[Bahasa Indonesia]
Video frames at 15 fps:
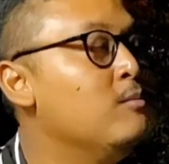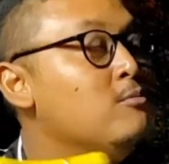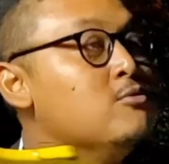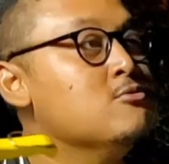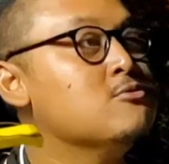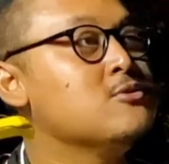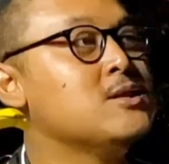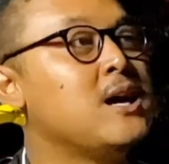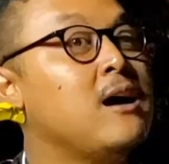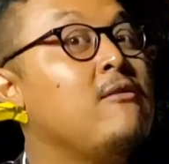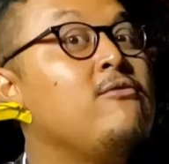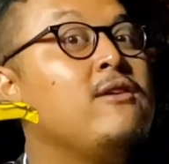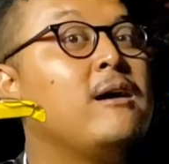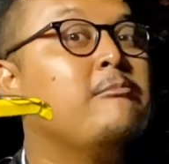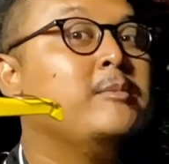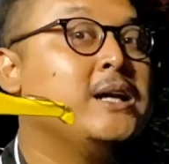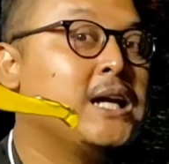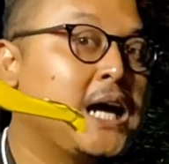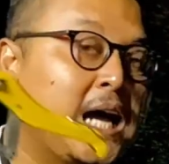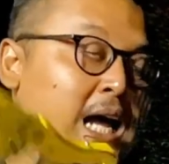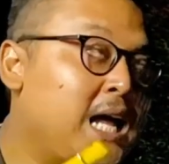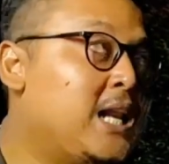punya farm
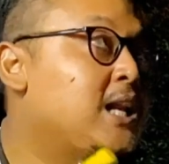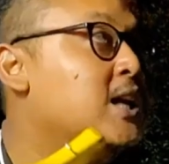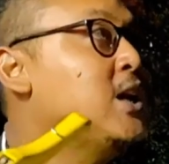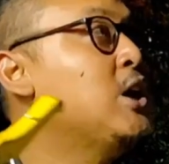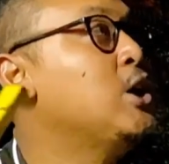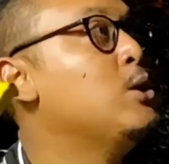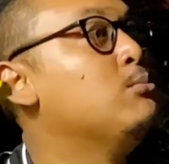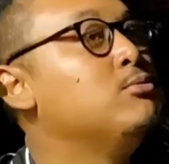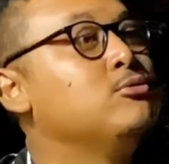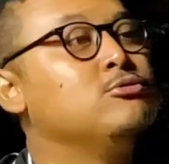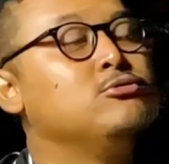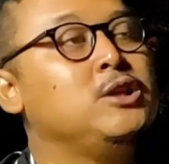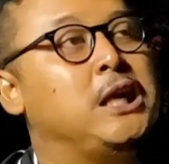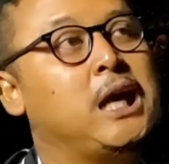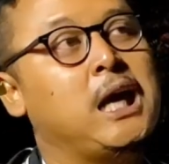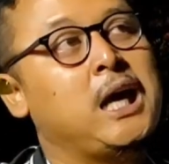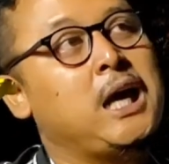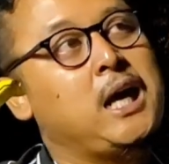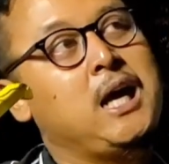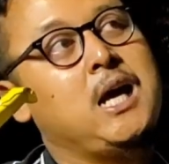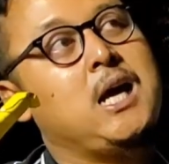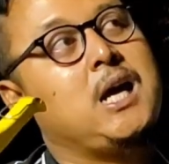ikan,
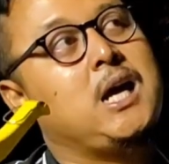punya